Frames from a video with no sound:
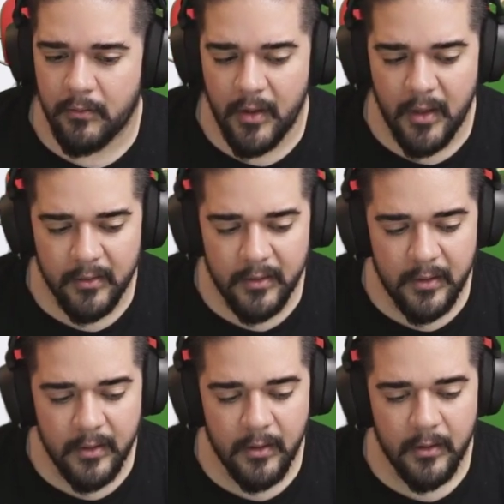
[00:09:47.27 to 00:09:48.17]
Ver
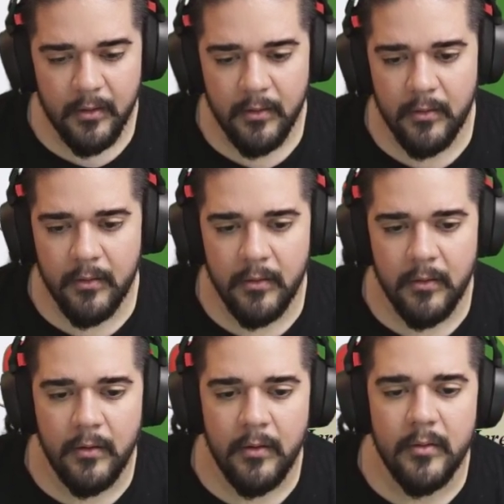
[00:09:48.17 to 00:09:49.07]
atlıyı ya.
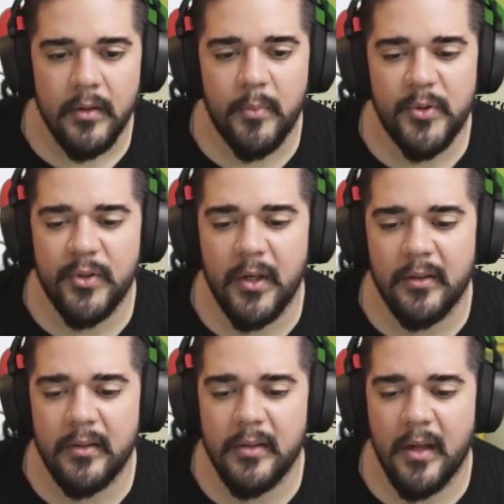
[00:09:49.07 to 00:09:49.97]
Yapıştır
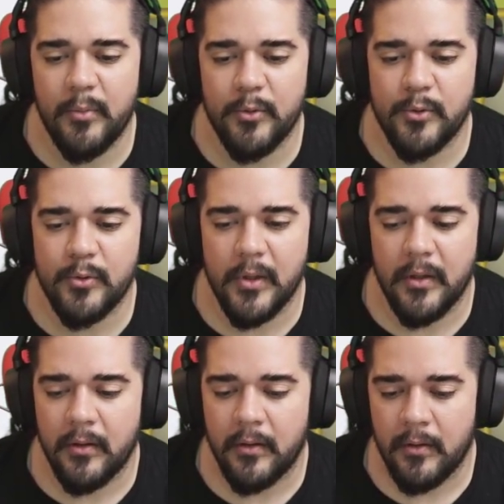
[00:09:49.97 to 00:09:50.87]
atlıyı ne yapıyorsun sen?